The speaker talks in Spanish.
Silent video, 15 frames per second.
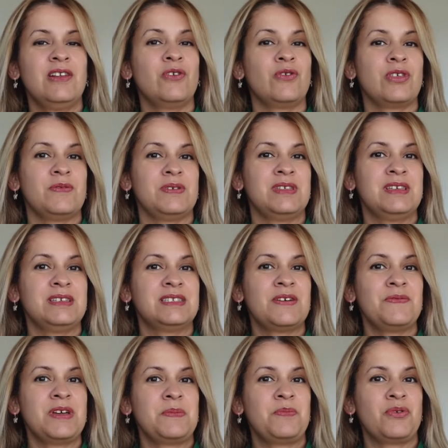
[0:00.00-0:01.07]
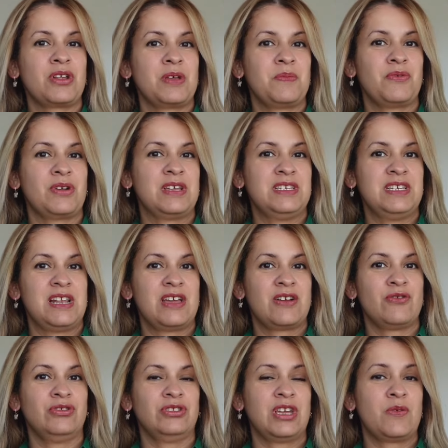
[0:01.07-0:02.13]
lo debes de saber porque por allí les
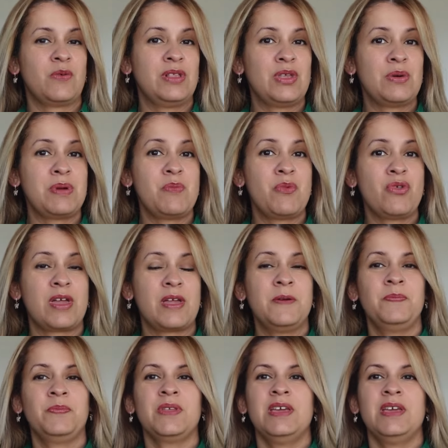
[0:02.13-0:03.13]
conté cuando me mudé.